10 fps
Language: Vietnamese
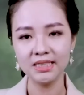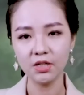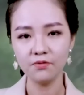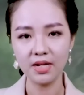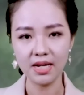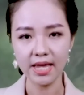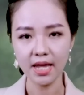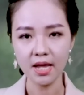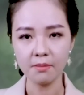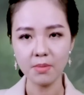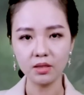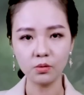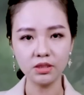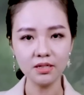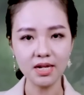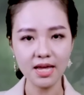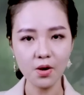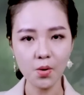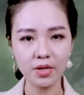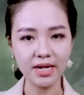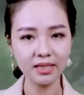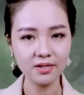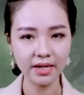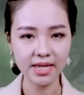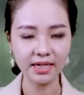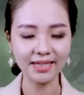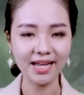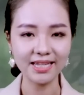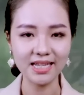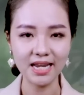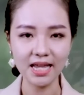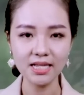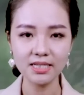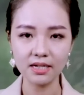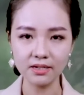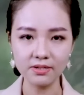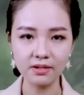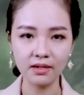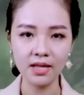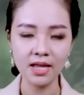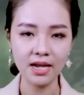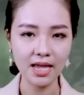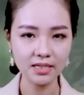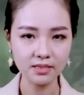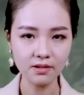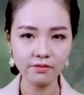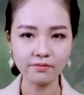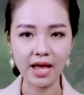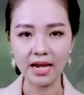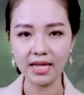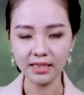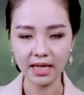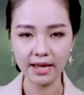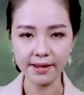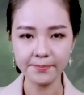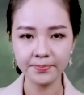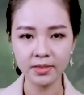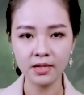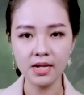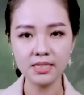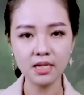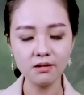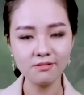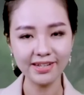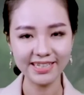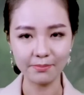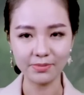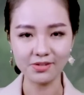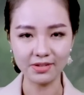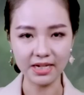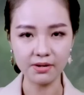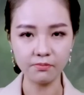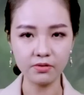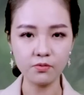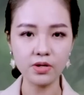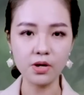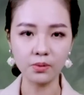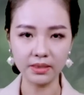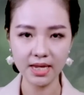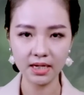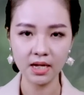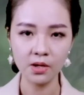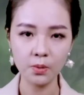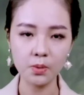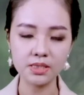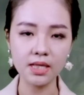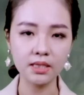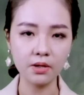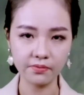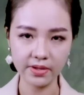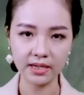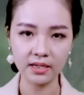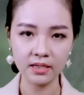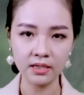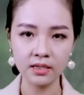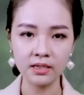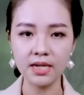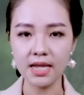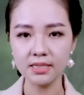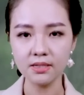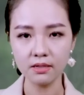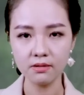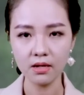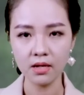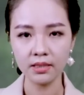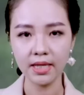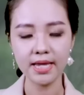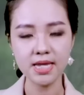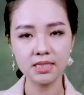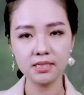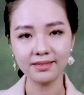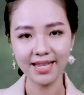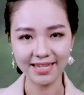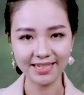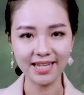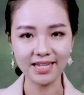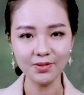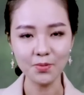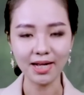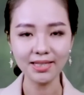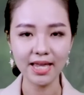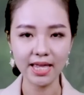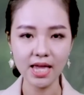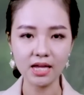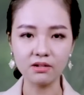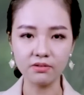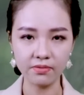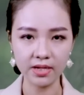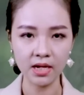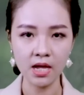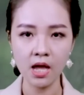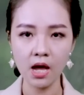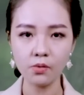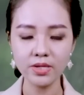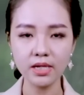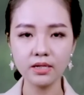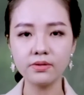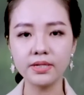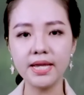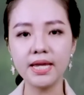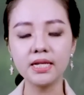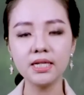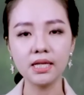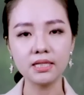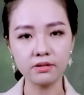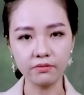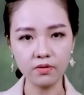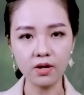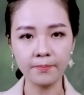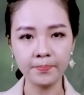Trong phần lễ, ban tổ chức lễ hội đã thực hiện các nghi lễ dâng hương, lễ rước và lễ tế. Lễ dâng hương nhằm tưởng niệm vị vua đầu tiên của dân tộc Việt. Lễ rước nước thể hiện sự thành kính của các thế hệ người Việt, hậu nhân gửi đến Kinh Dương Vương.